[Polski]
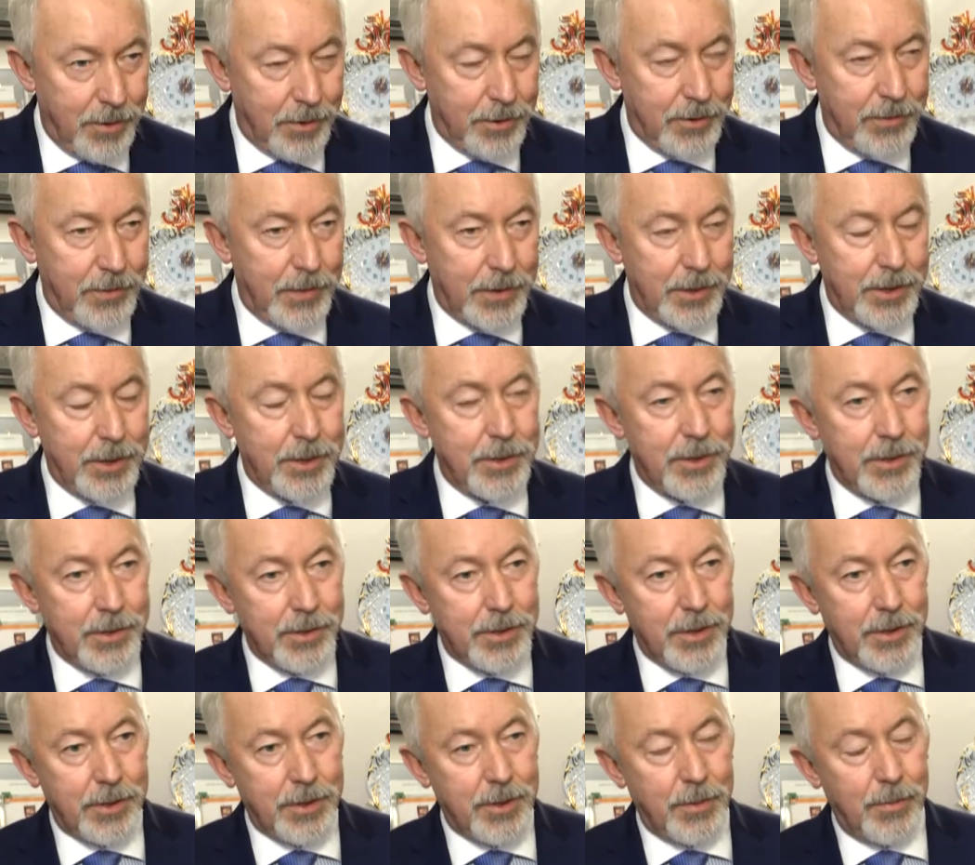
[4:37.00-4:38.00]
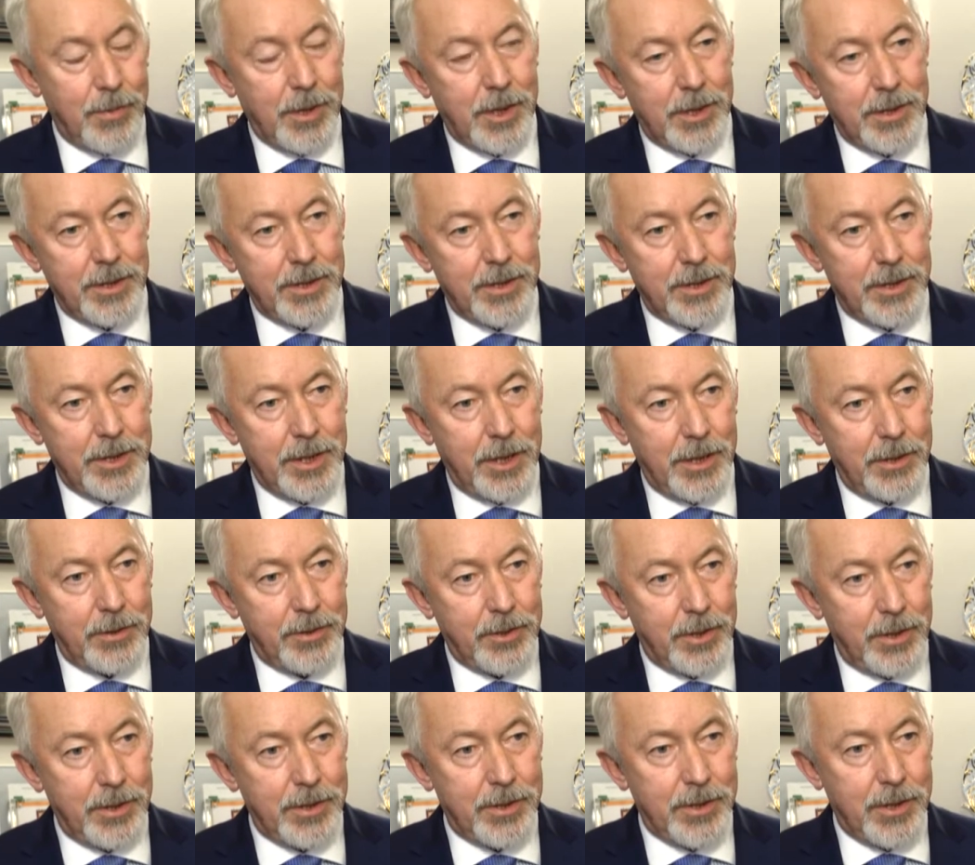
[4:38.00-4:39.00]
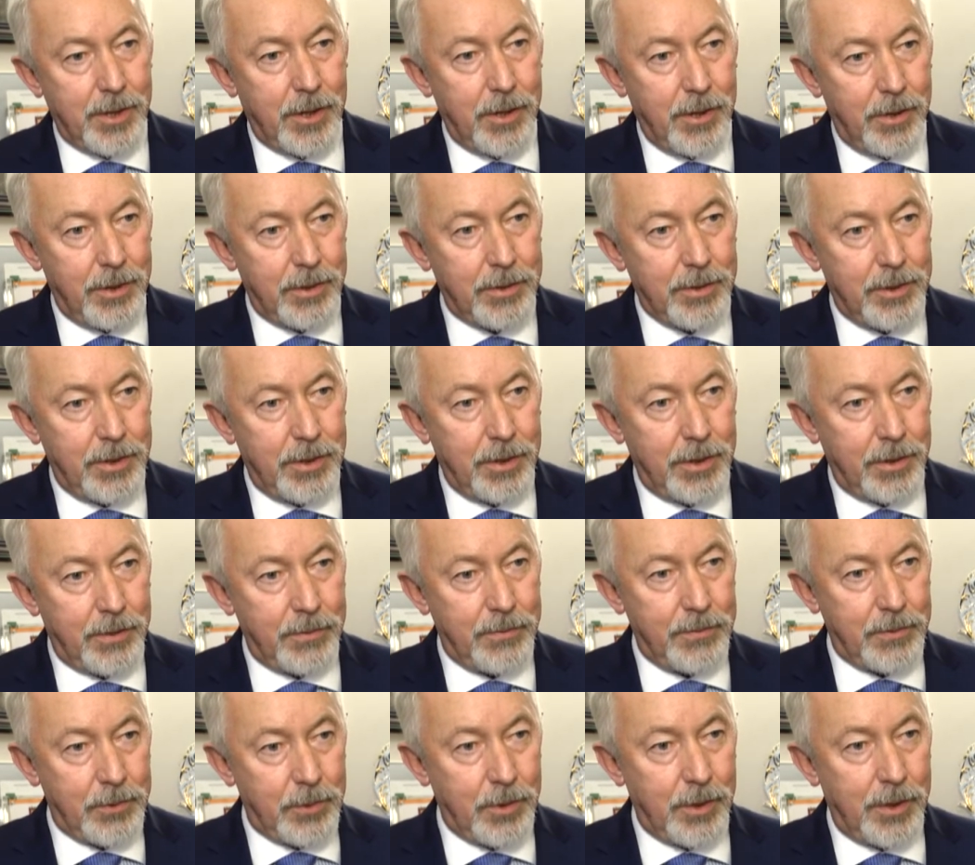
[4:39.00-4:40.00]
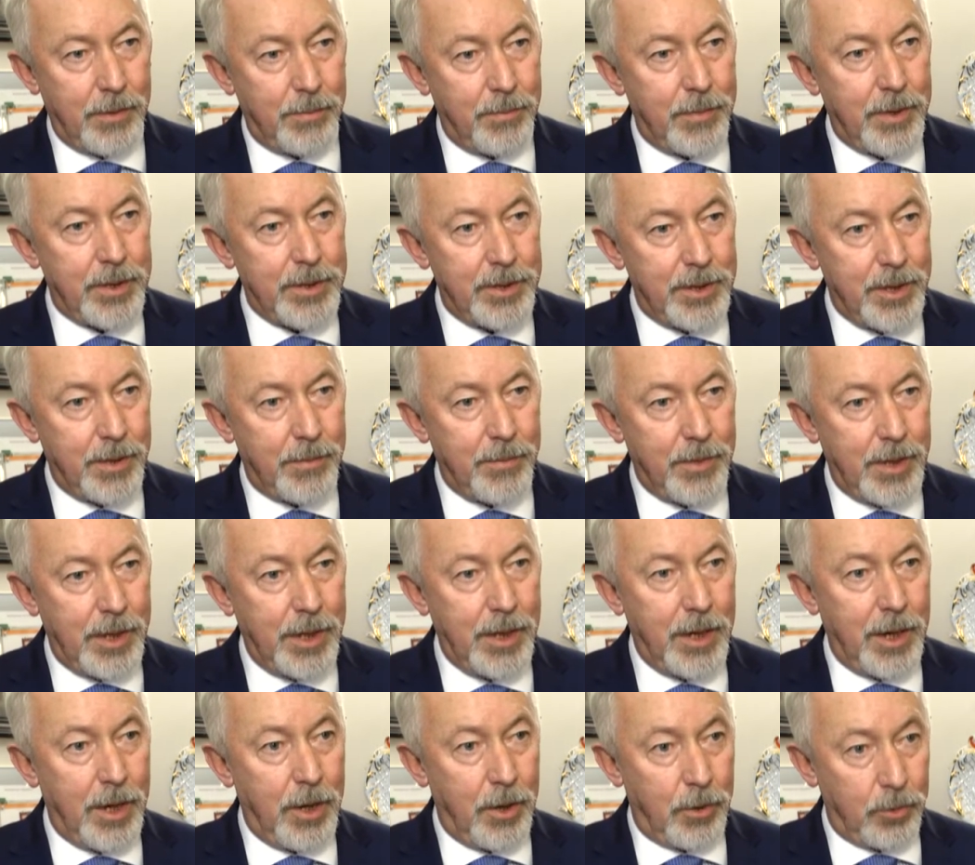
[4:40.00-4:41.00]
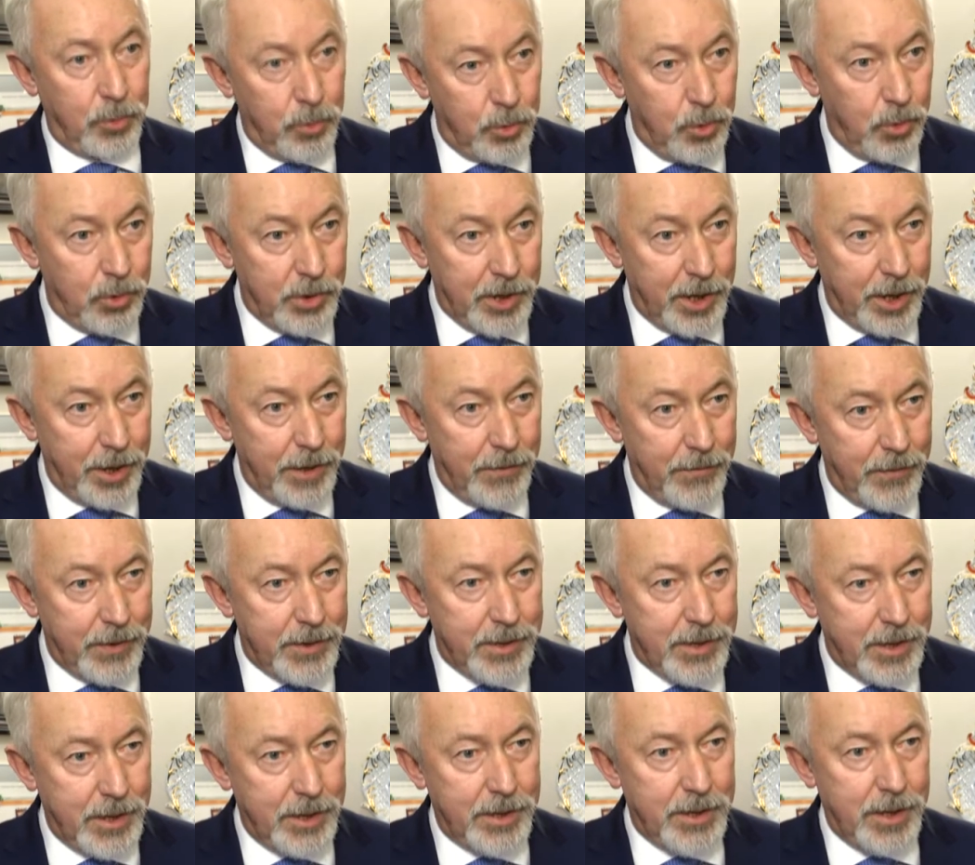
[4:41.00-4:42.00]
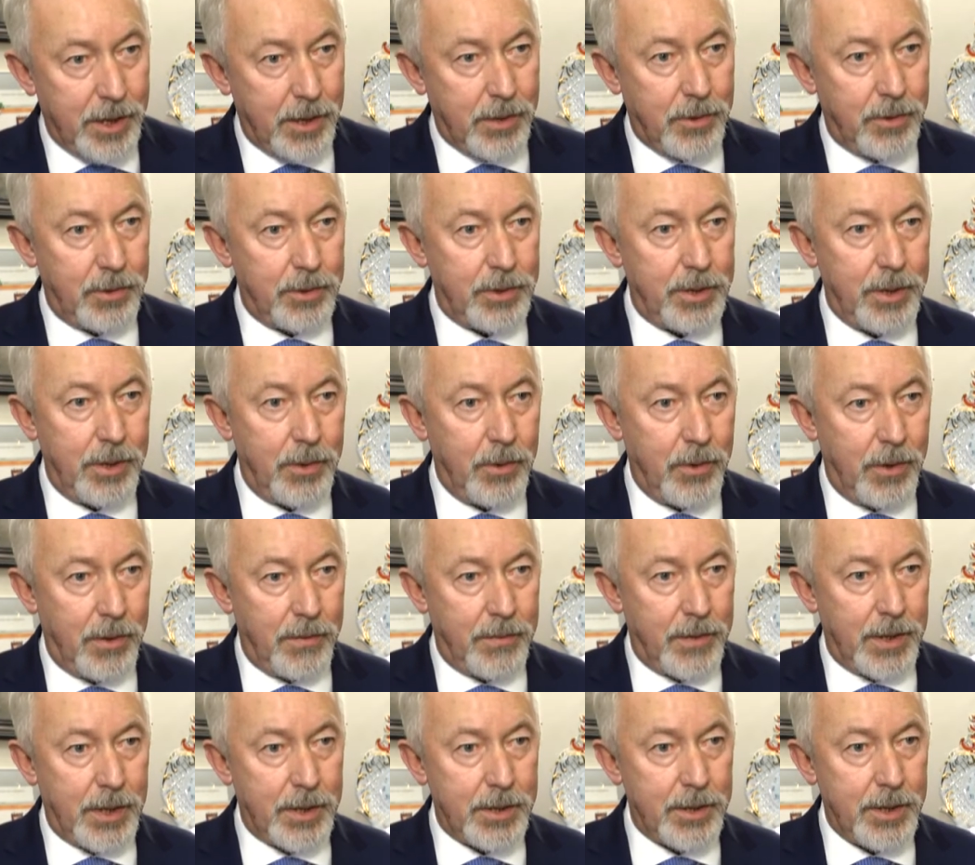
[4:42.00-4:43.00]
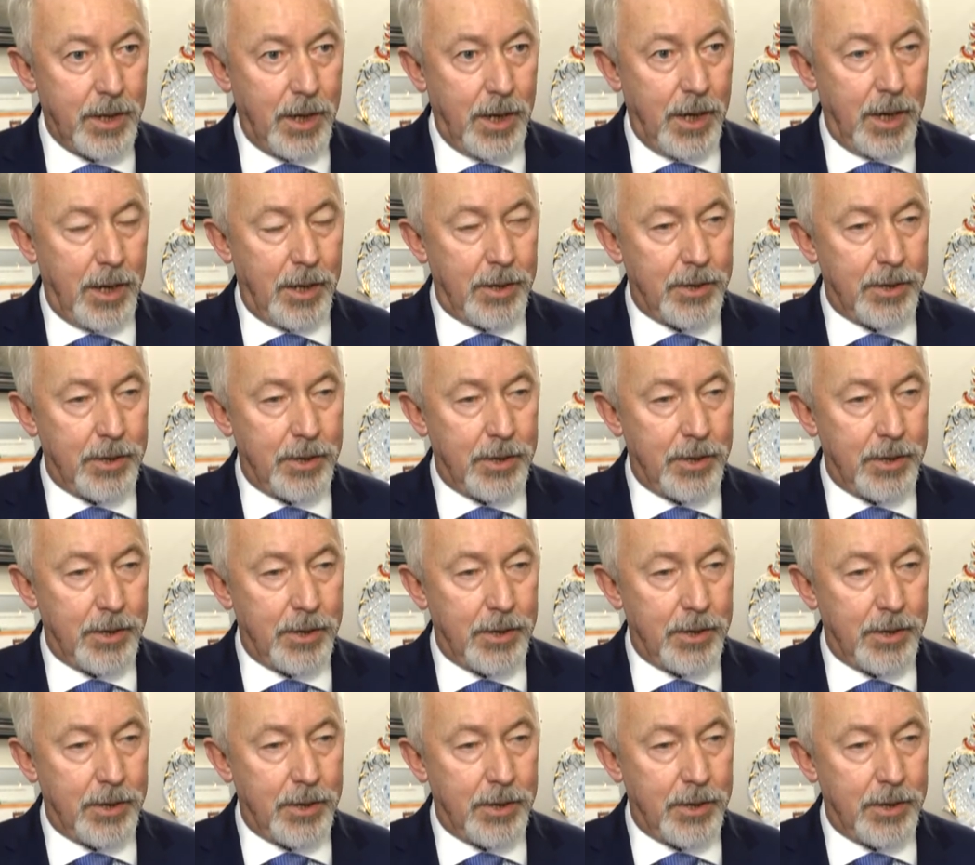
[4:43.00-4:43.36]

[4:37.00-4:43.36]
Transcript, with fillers: Rok 2018 to jest rok, y, w którym będziemy duże inwestycje kontynuować.